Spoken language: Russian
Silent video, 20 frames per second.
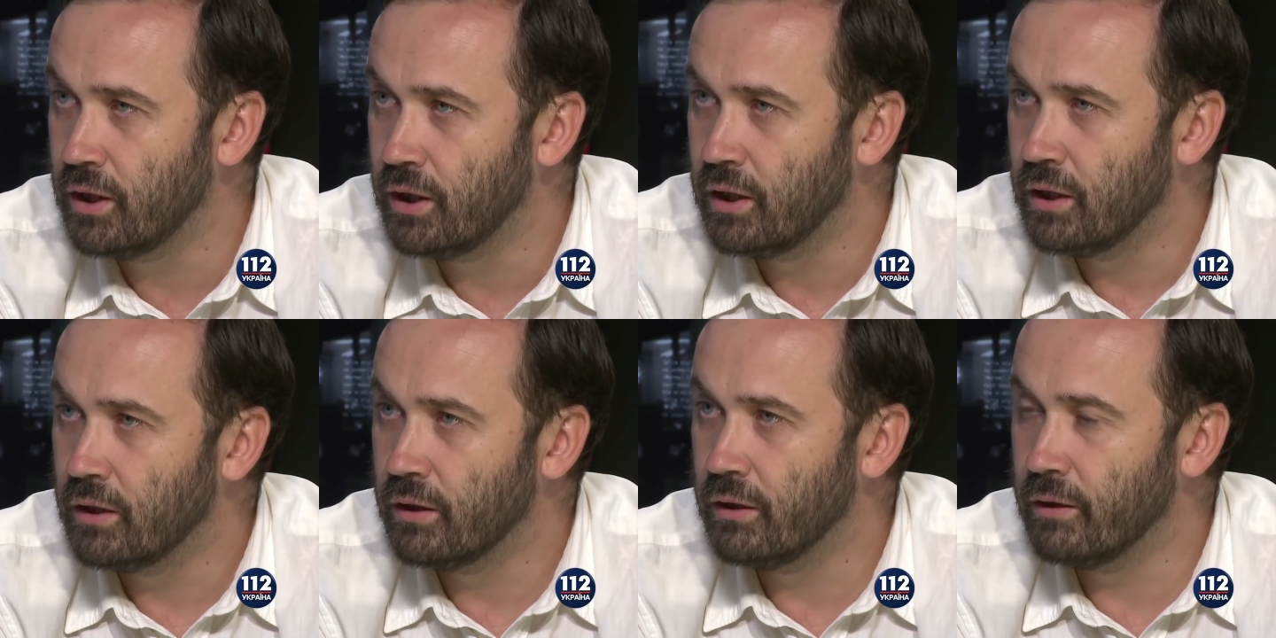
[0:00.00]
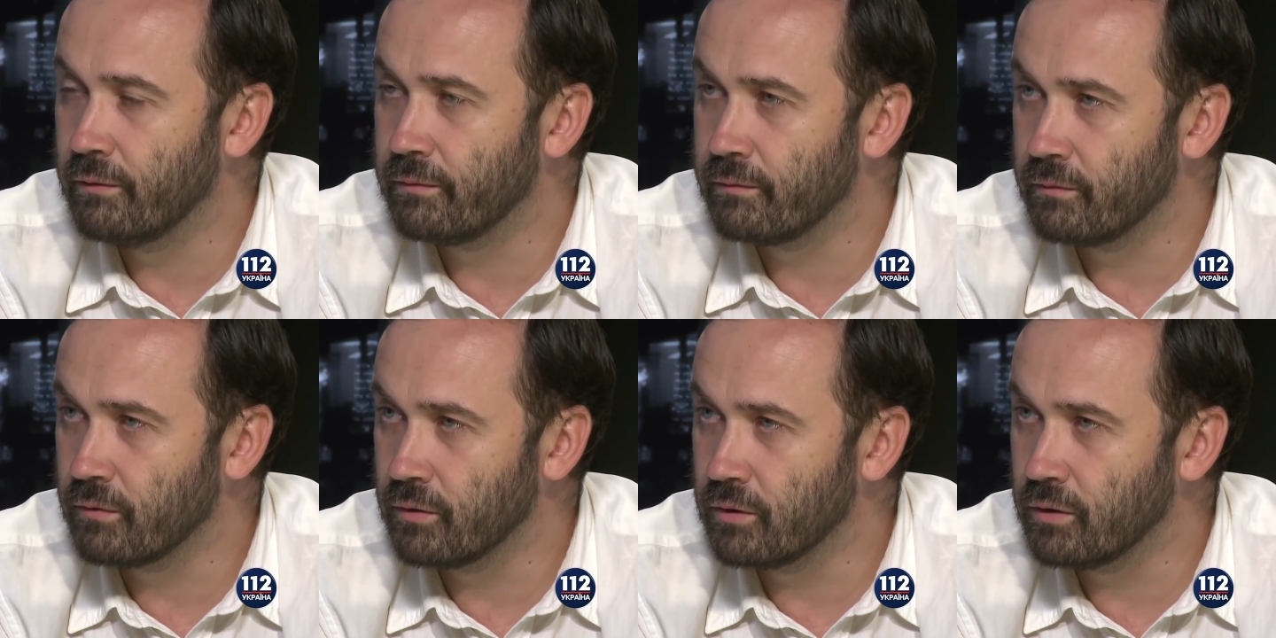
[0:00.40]

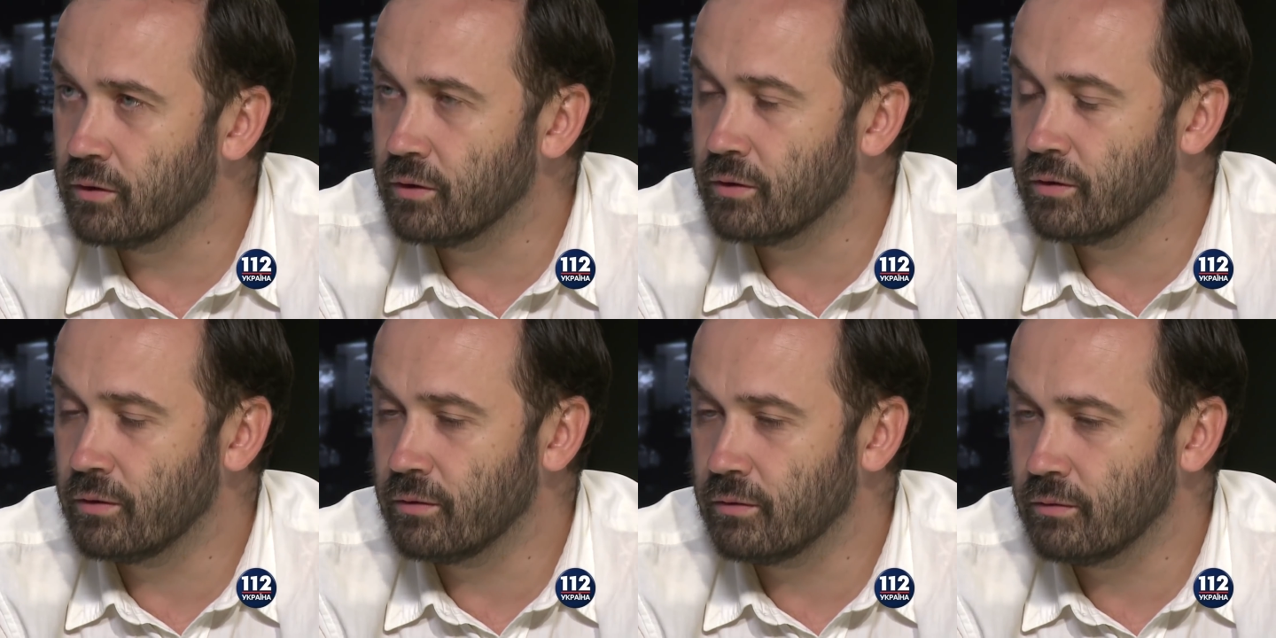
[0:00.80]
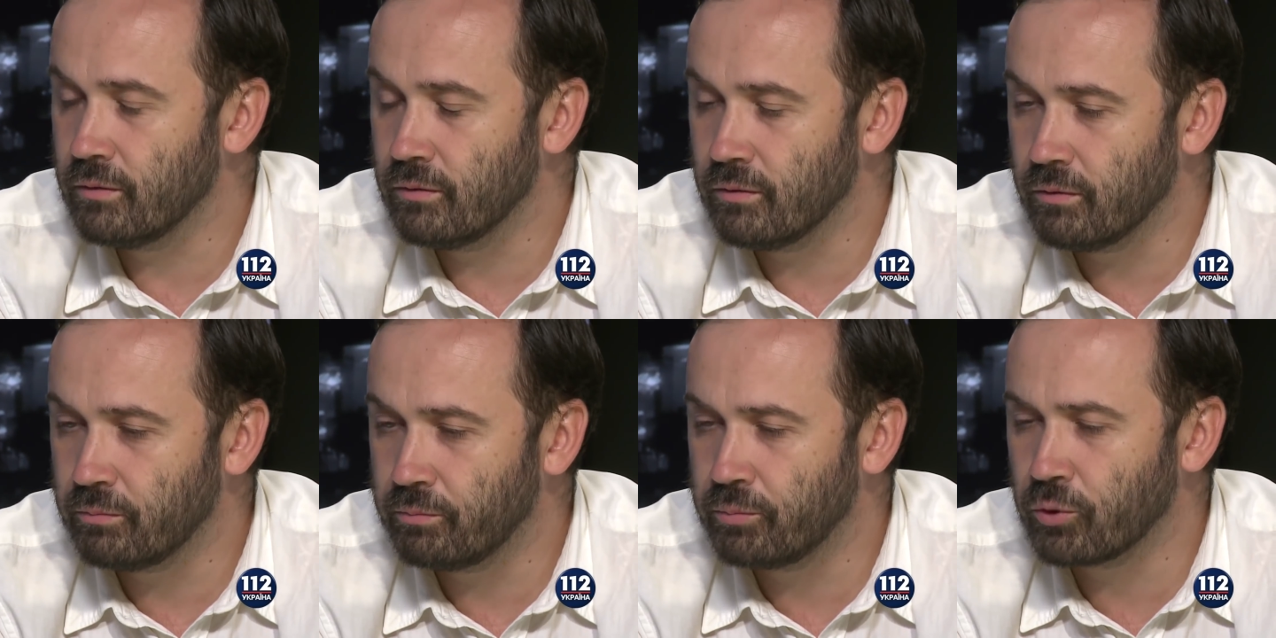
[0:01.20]
Наркотиков?
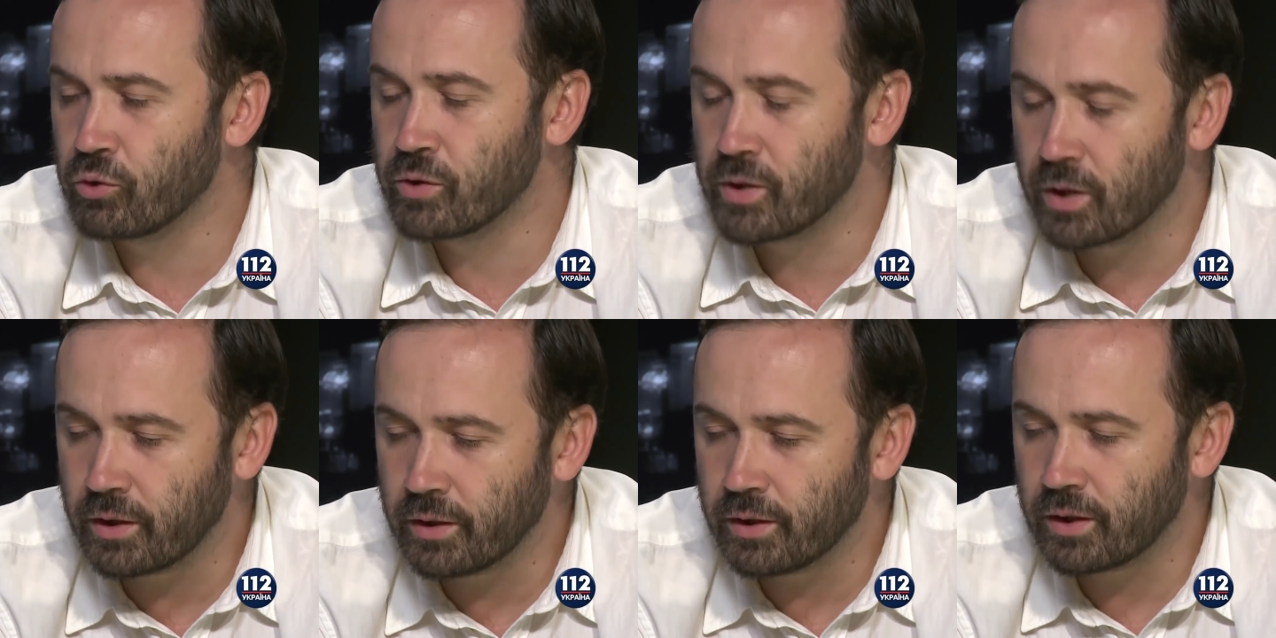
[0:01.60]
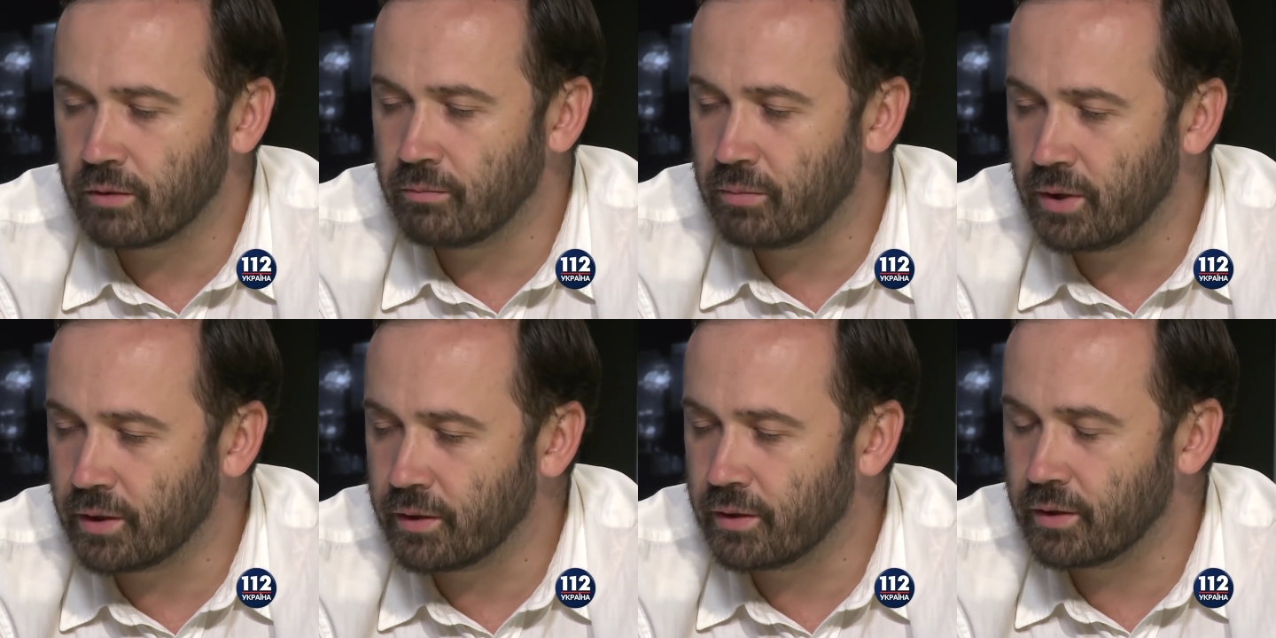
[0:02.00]
Э, просто
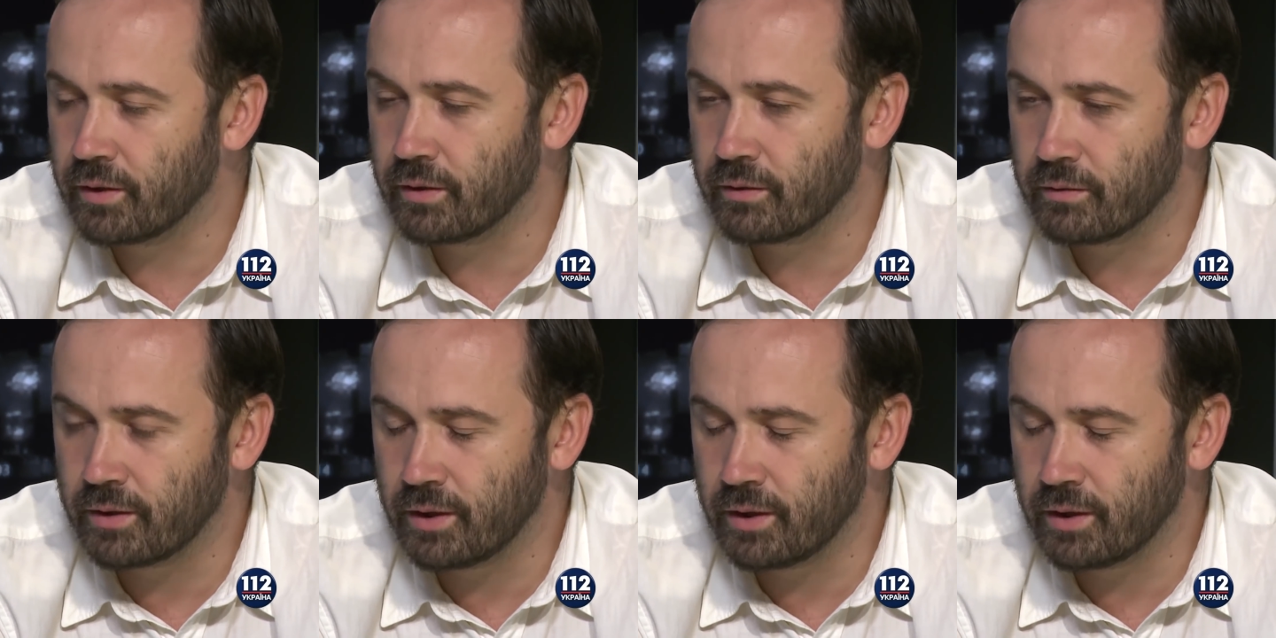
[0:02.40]
контрабанды.